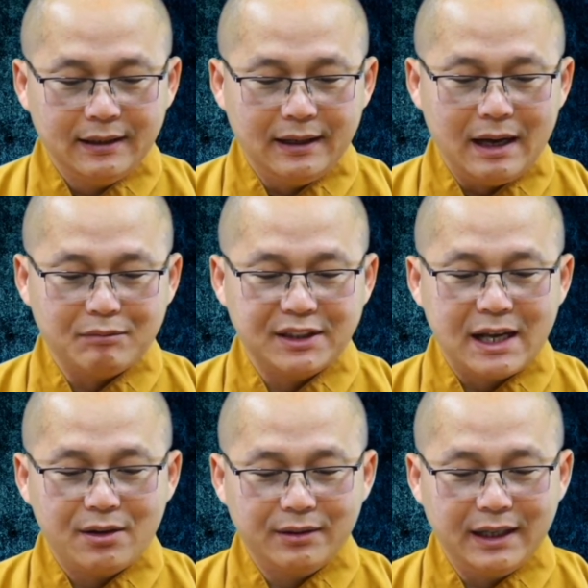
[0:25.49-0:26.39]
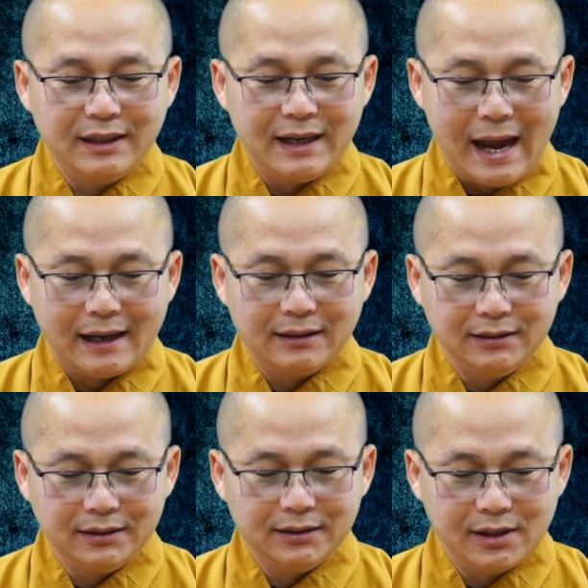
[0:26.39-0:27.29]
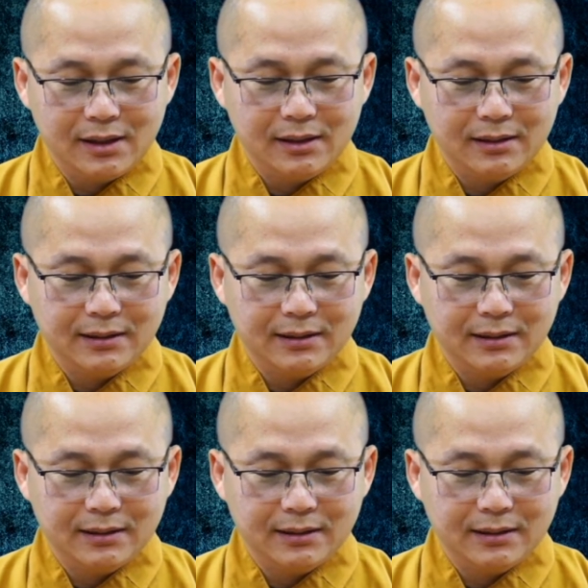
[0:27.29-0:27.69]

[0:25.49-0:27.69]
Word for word: làm sao để đạt được nó?